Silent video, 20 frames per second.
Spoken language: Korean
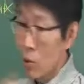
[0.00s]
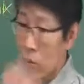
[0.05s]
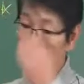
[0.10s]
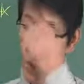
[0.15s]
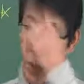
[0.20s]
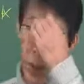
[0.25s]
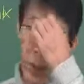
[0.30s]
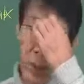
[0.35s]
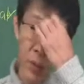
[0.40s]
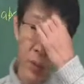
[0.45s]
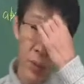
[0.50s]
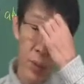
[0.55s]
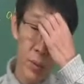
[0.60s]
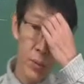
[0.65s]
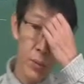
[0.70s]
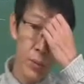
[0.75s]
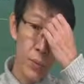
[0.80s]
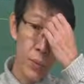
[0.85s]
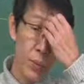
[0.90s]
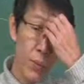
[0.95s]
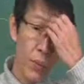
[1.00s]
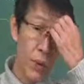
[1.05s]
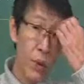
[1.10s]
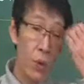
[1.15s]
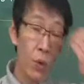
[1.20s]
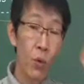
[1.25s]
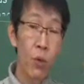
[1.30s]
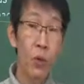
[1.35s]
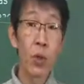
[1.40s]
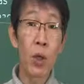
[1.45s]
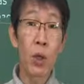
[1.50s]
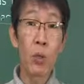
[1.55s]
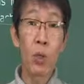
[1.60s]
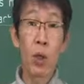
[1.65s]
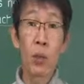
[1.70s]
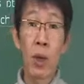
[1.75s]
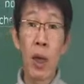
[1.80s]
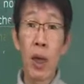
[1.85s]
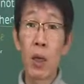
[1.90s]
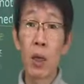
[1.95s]
뭐야? 쿠드 해
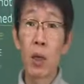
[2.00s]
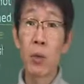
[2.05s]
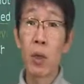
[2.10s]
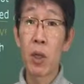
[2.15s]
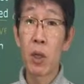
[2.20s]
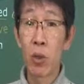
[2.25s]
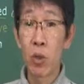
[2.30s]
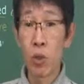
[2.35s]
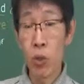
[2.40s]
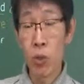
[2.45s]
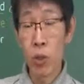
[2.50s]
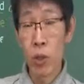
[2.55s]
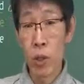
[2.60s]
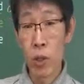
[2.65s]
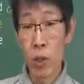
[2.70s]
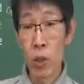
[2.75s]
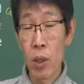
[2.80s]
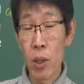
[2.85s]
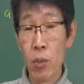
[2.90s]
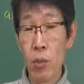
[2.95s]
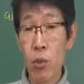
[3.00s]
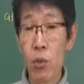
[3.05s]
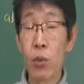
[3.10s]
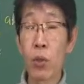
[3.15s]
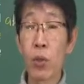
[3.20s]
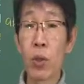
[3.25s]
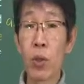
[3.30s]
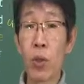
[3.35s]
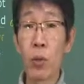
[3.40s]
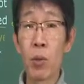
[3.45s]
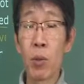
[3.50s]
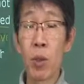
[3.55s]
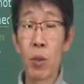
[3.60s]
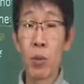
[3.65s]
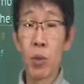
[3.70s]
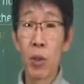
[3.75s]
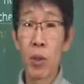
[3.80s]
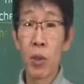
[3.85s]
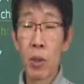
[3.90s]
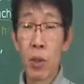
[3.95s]
그러면 하려면 할 수도 있었다. 쿠드 해
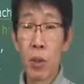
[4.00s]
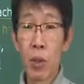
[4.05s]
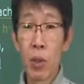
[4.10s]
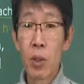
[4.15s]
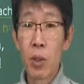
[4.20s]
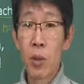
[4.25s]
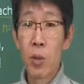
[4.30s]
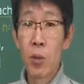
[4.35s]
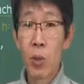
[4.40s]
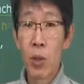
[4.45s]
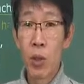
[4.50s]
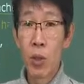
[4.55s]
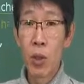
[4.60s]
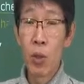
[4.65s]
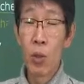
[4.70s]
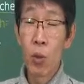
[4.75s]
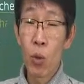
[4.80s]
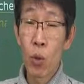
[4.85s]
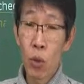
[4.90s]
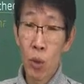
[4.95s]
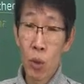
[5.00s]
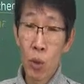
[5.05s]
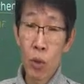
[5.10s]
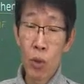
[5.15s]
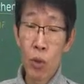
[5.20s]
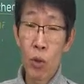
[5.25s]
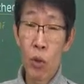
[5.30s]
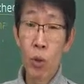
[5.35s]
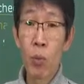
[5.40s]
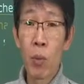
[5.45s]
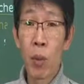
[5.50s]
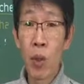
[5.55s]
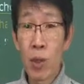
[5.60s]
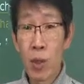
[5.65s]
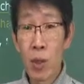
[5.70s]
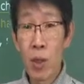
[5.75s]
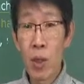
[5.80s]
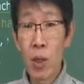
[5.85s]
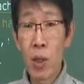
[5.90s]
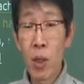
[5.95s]
그러면은 뭐 이제 또 어떤 뜻이고
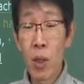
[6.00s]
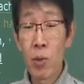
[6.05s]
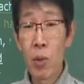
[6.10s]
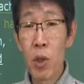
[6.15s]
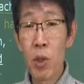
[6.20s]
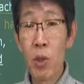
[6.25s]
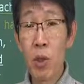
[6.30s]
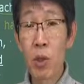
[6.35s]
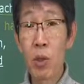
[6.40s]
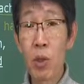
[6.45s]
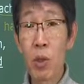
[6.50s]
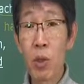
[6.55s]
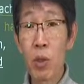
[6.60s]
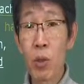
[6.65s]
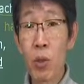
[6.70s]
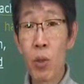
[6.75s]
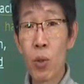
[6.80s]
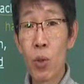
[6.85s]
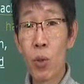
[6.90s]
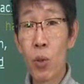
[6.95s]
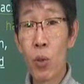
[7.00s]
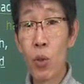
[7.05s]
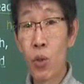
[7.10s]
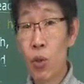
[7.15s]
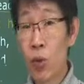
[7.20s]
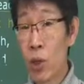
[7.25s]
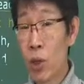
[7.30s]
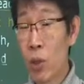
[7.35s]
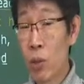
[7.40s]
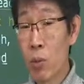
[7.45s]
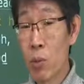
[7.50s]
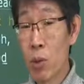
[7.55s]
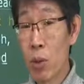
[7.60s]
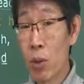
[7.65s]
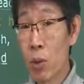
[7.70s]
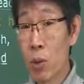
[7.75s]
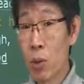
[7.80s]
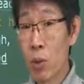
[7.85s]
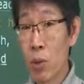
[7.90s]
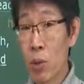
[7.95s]
머스트가 되면 어떤 뜻이고 슈드가 되면
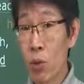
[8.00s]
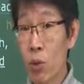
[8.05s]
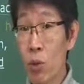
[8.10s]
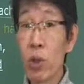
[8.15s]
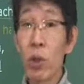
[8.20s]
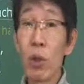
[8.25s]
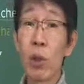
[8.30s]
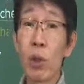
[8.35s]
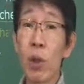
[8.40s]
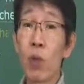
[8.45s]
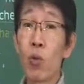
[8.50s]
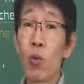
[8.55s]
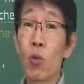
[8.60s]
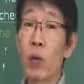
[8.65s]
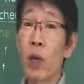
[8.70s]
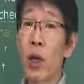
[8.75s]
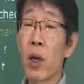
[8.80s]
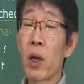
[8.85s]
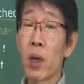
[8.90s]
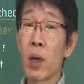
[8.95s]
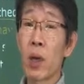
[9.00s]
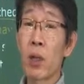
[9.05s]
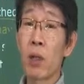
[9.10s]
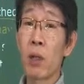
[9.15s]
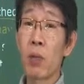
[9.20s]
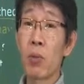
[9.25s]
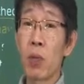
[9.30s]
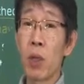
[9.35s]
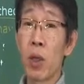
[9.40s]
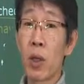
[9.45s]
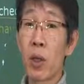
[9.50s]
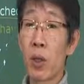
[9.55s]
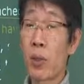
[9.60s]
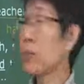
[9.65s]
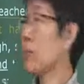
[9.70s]
어떤 뜻이고 이걸 다 구분하라 하는 겁니다.